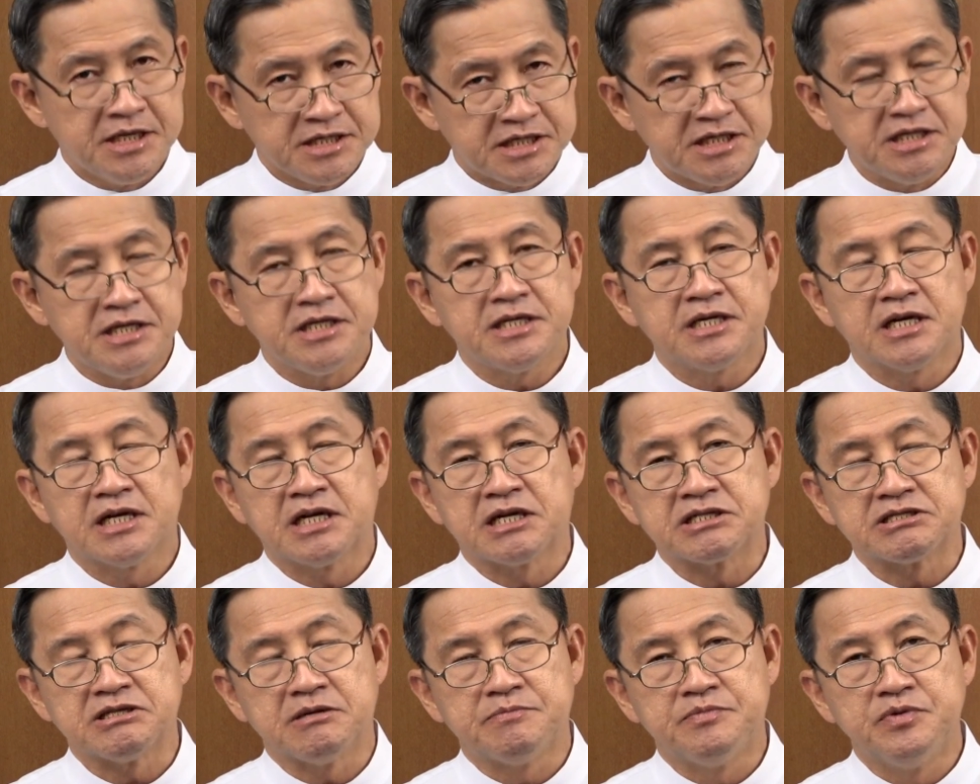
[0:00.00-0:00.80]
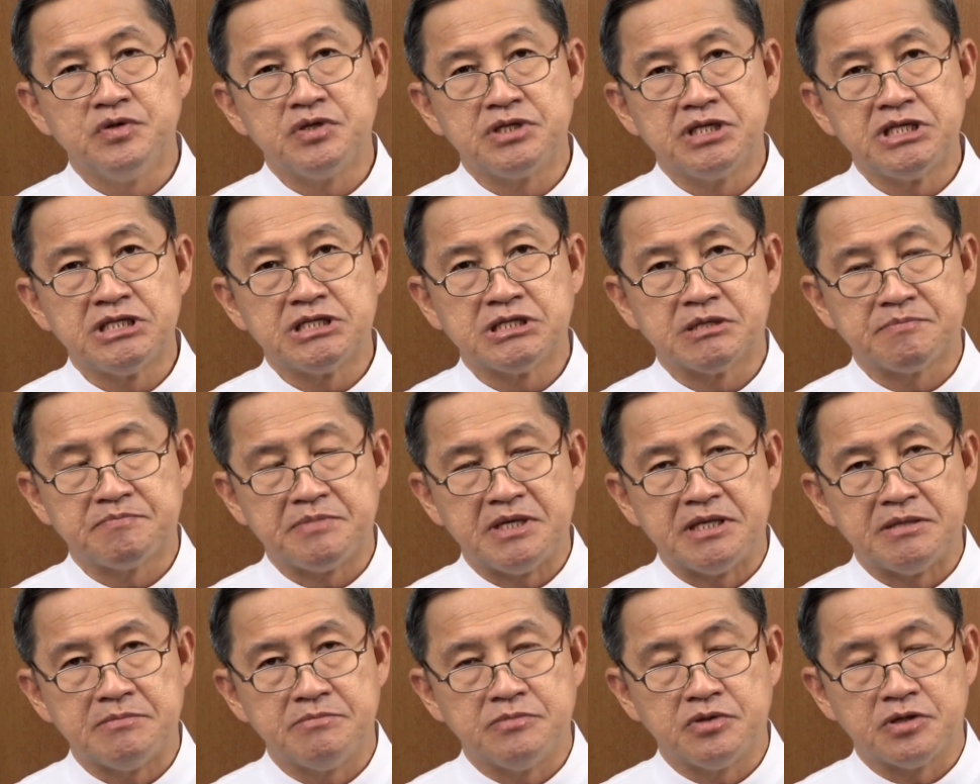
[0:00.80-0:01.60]
ที่กำลังจะพูดนี้จะ
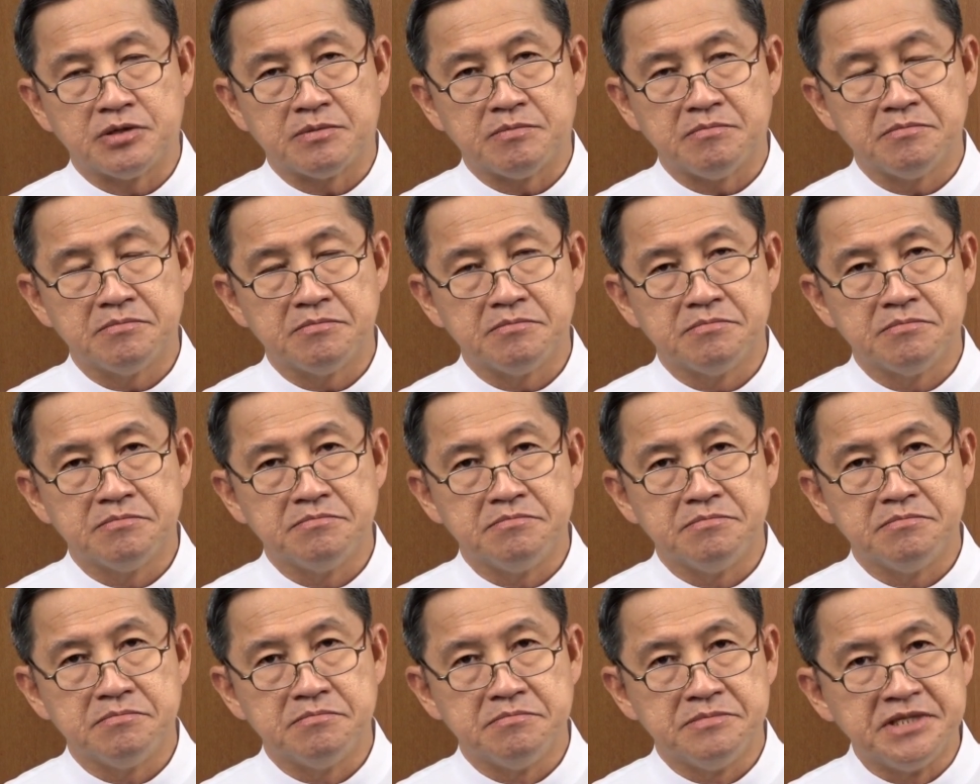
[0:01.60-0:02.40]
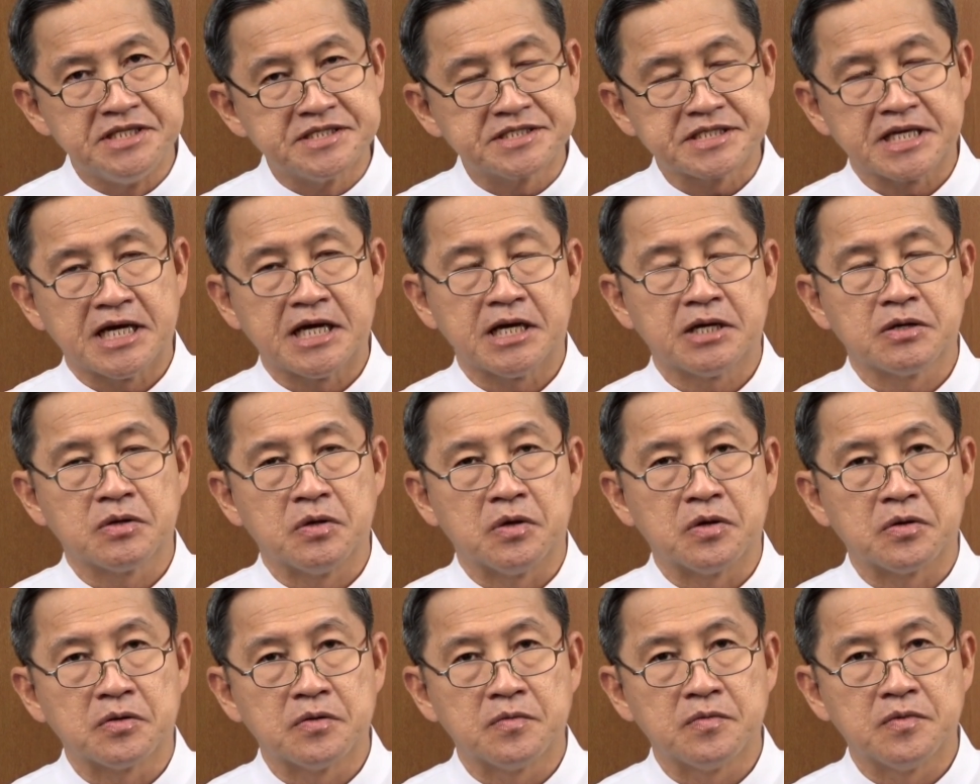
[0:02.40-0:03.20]
เป็นบทมิสซาข
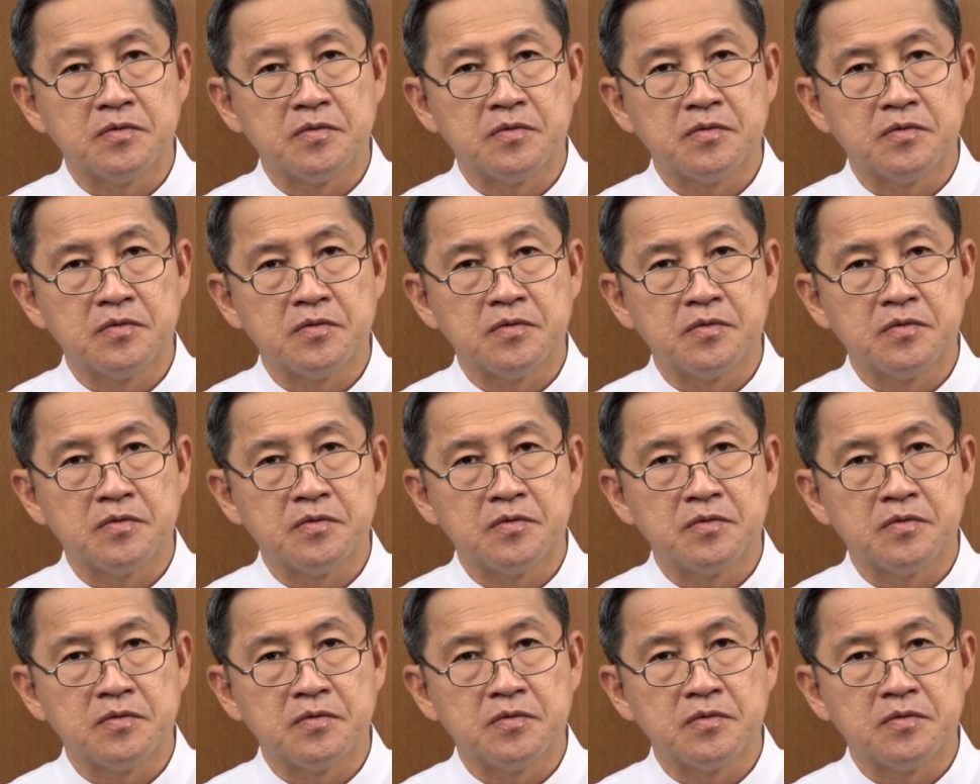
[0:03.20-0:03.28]
อง